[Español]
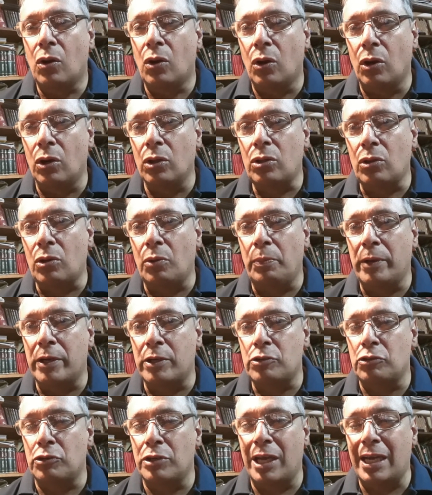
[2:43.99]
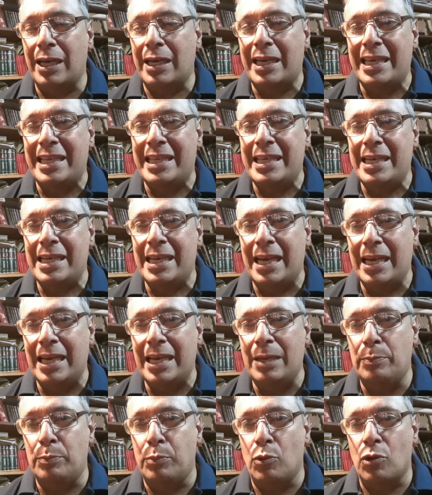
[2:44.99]
Otro personaje de la
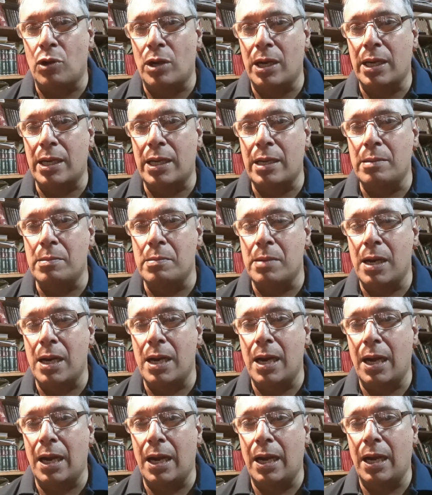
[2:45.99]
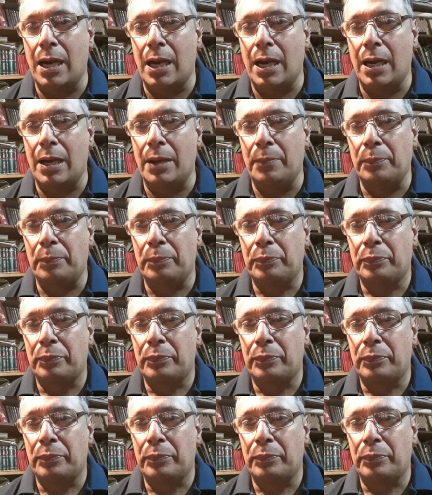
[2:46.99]
época que va a